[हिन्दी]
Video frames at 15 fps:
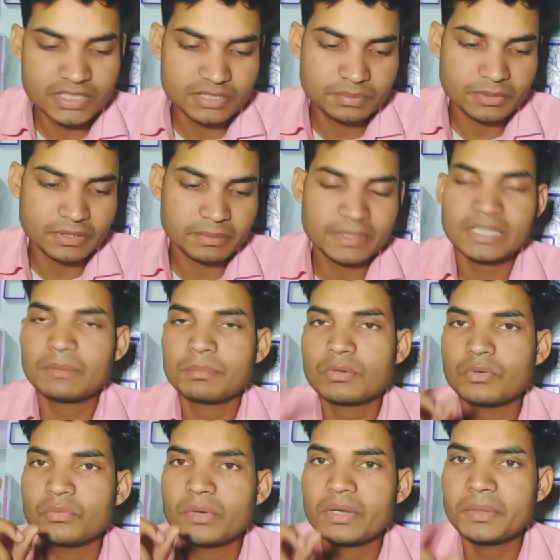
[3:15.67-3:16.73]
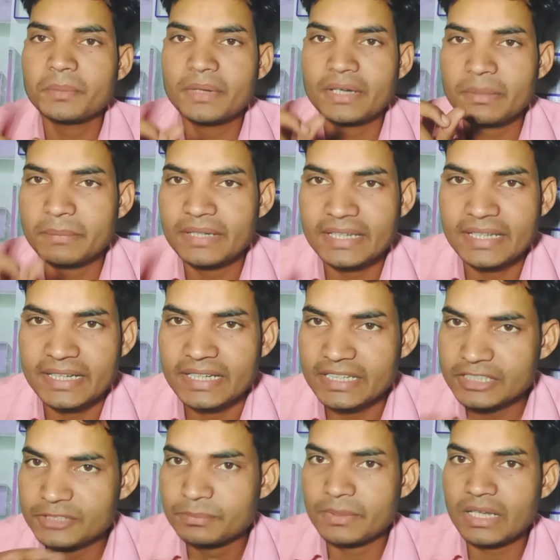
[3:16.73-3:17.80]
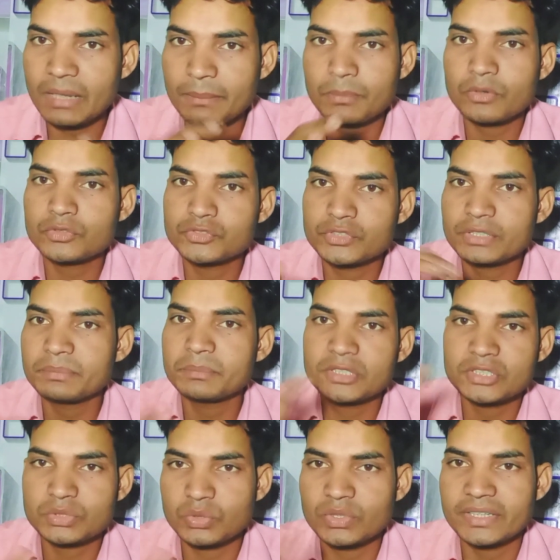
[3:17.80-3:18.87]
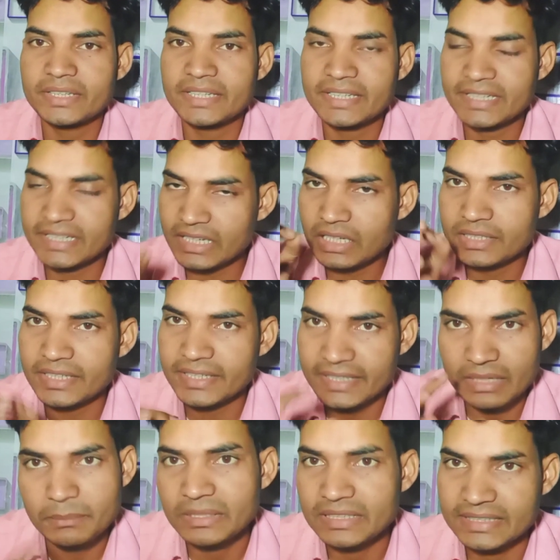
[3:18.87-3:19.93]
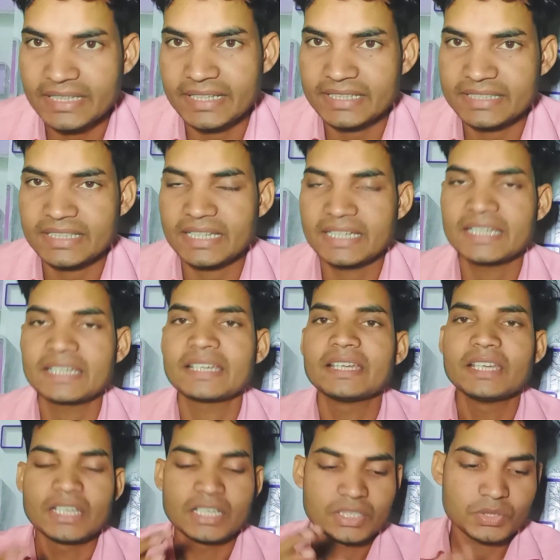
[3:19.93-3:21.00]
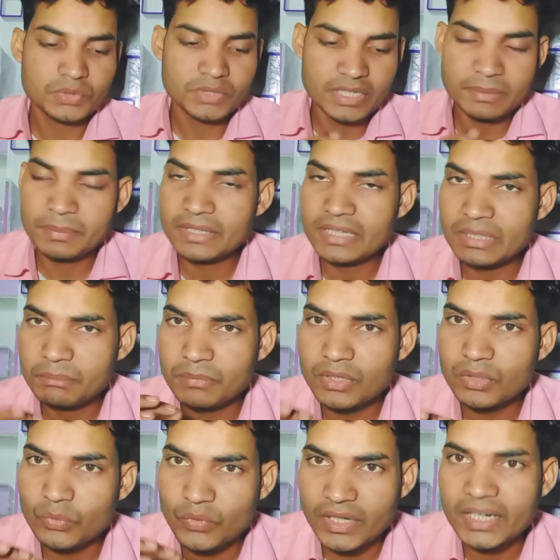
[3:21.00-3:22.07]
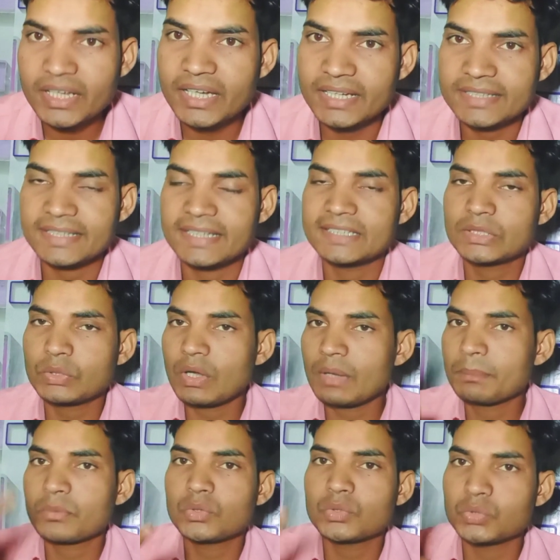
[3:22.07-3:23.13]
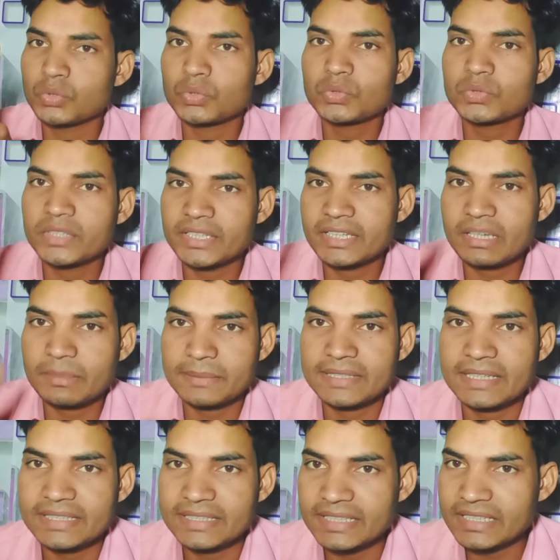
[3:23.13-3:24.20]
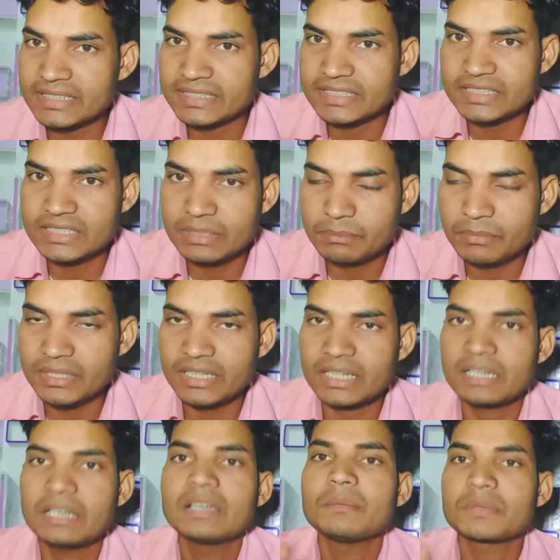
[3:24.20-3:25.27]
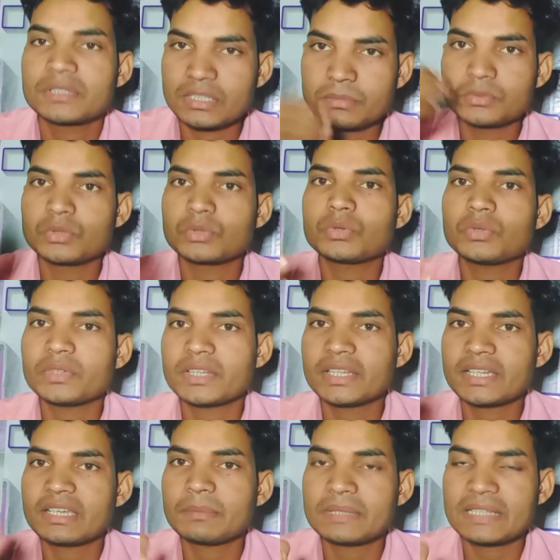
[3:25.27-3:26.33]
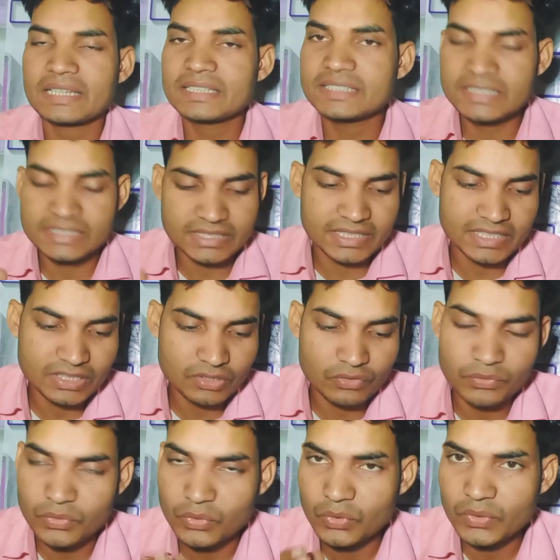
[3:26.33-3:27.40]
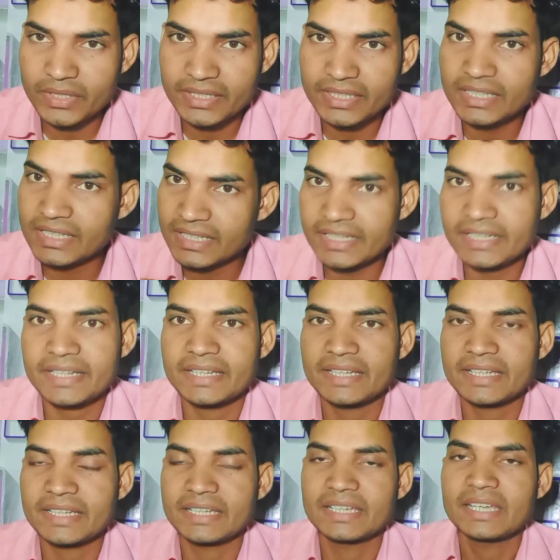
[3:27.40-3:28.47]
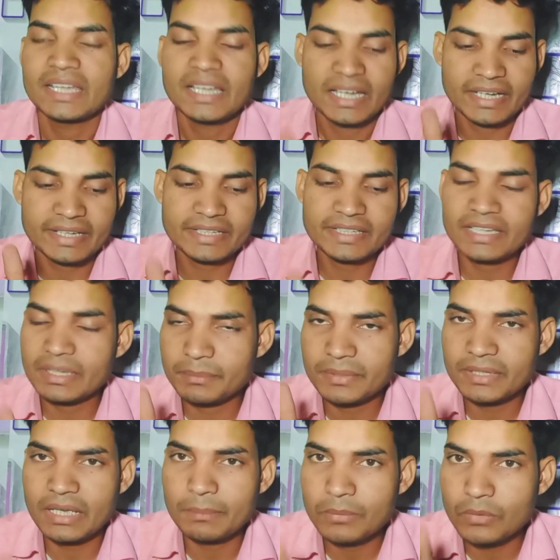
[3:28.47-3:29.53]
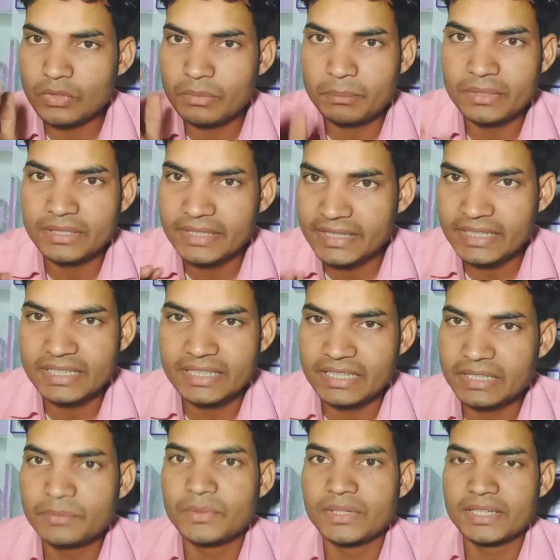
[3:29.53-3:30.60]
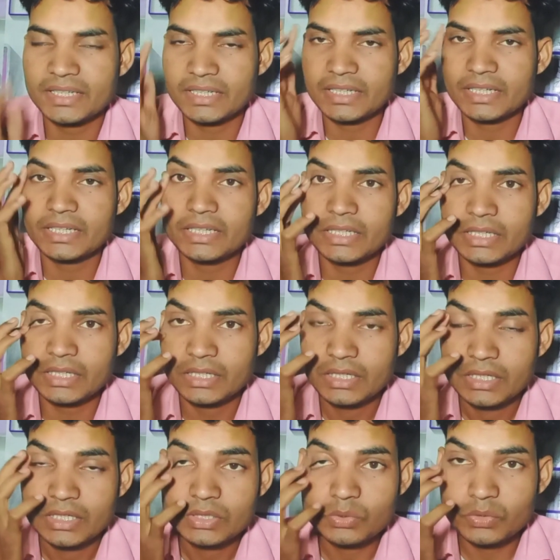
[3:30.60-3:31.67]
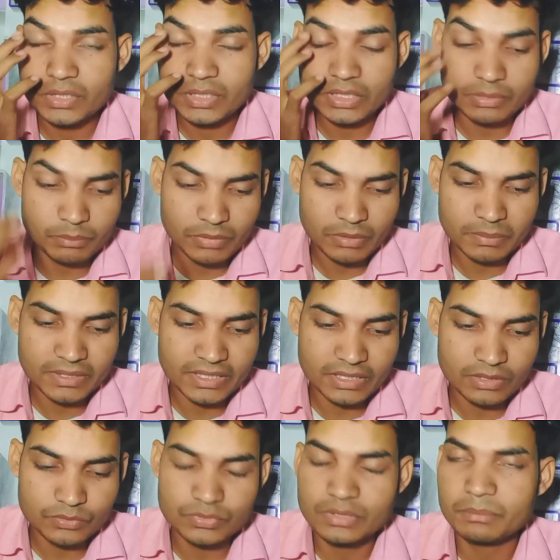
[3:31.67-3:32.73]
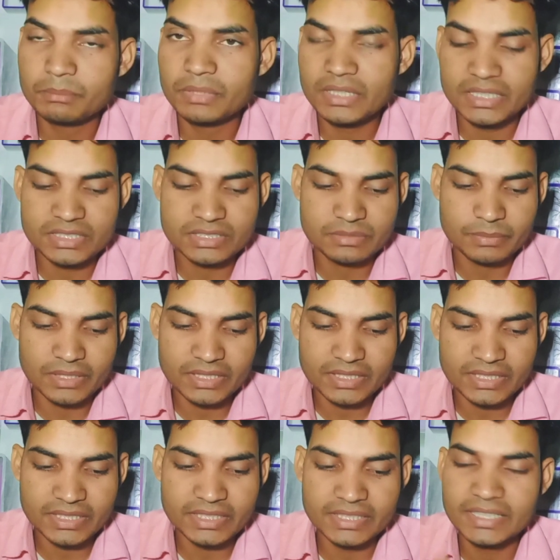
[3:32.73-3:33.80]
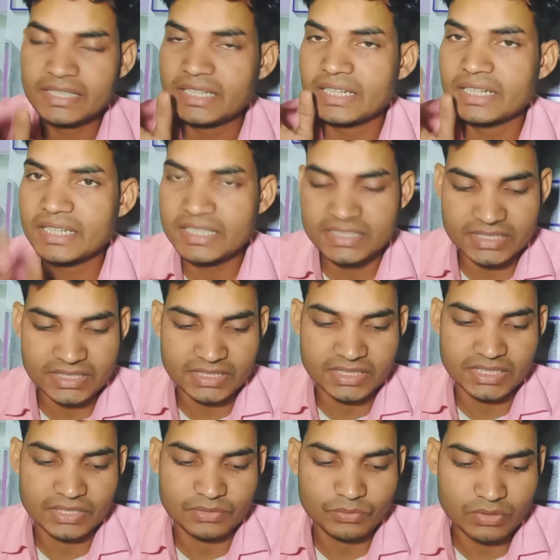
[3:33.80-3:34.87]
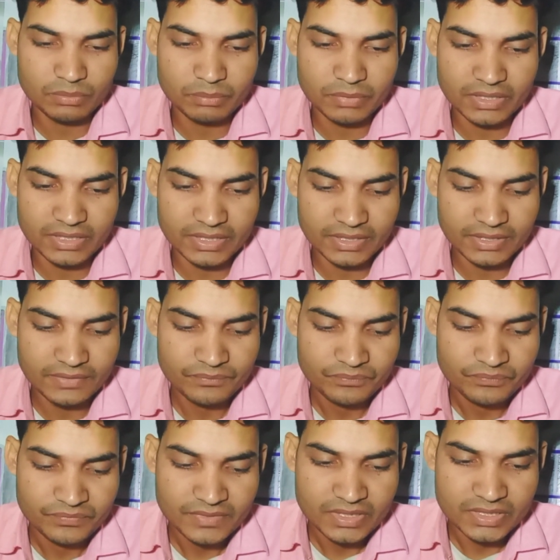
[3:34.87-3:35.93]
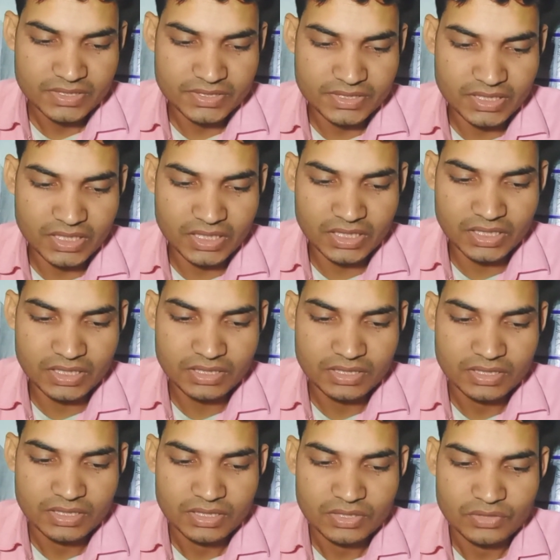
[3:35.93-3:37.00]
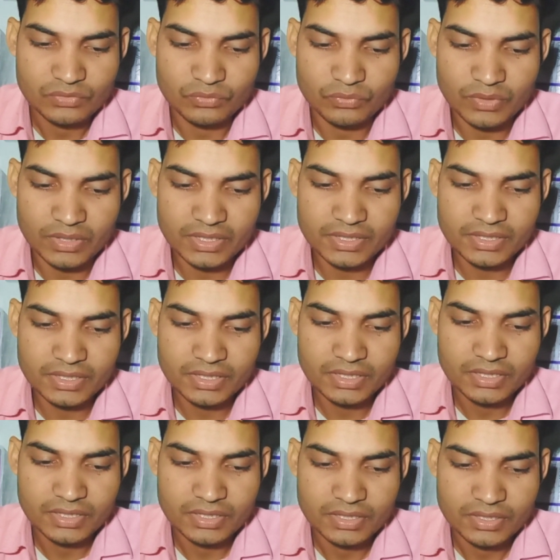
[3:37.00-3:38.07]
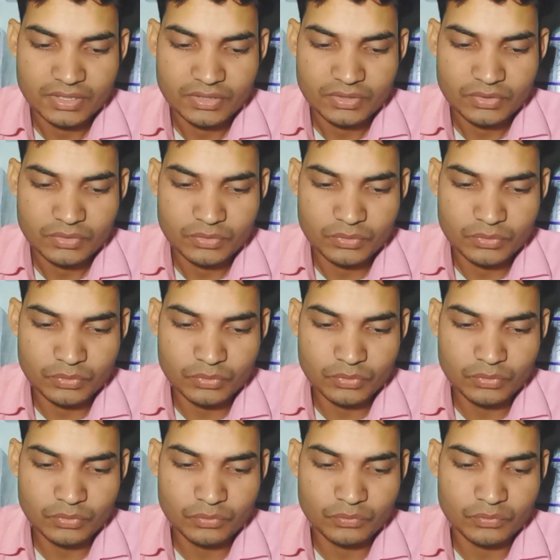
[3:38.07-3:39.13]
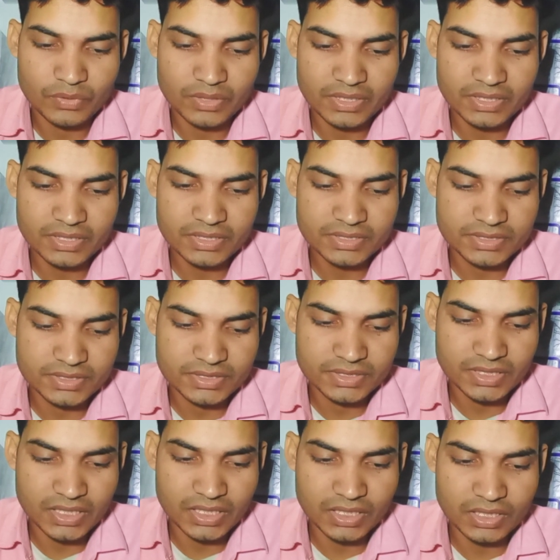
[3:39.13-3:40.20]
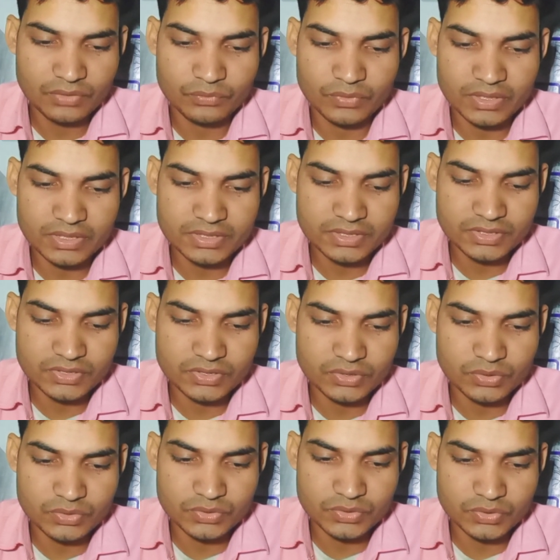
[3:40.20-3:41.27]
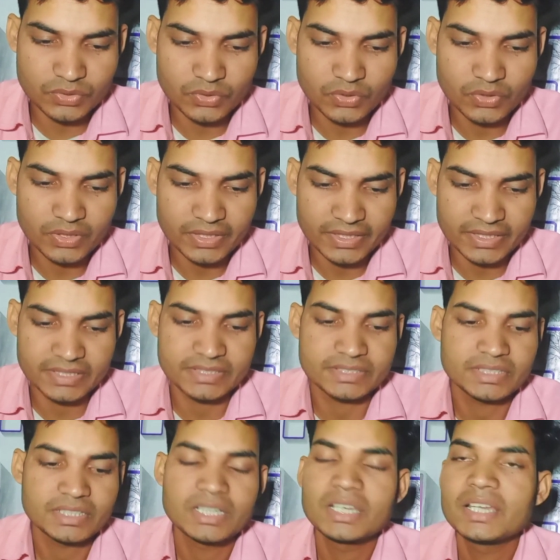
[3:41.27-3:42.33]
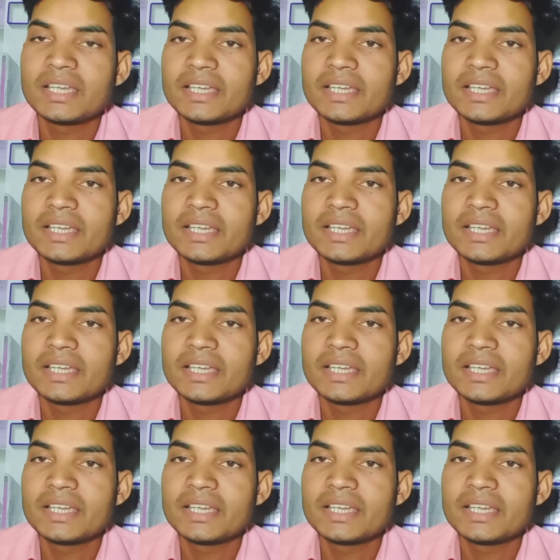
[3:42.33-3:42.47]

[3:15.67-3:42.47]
तीस मिनट बाद आपको वन वीडा मिल जाएगा इस पर आपको सिर्फ मिस कॉल देने का डाटा मिलता रहता है तो ये भी नंबर वर्क करता है तो आपको दोनों तरीके बता दिए जिस नंबर का मतलब दोनों तरीके बताए जिस ट्रिक को फॉलो करके ले रहे हैं अगर ये भी आपको नंबर ट्रिक नहीं वर्क कर रही है तो एक नंबर बताएंगे उस नंबर का इस्तेमाल करके डाटा ले सकते हैं वो नंबर है स्टार वन टू वन स्टार वन ज़ीरो ज़ीरो हेज